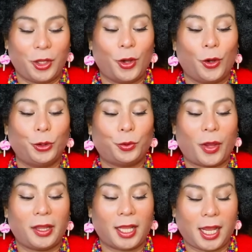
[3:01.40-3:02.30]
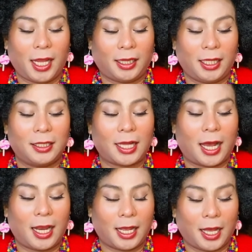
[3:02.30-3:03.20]
noong 2018 sa
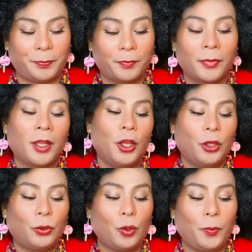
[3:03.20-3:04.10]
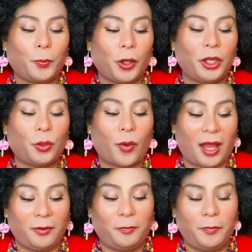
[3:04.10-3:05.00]
halagang 2.12
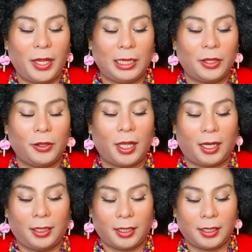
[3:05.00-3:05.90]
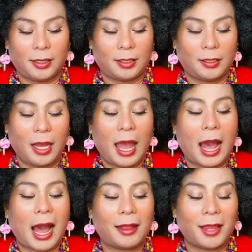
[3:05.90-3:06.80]
billion dollars.
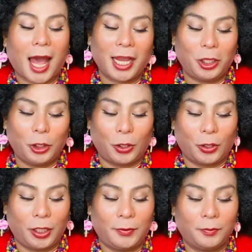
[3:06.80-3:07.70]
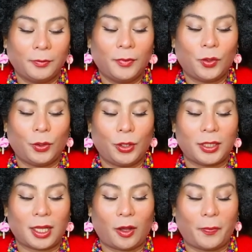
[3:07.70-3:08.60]
At dahil doon,
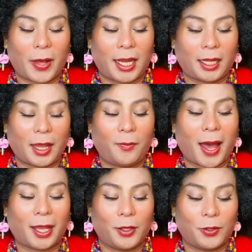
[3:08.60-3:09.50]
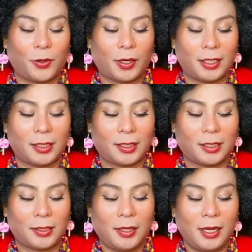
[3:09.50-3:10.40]
kudos ako para kay Michael Kors.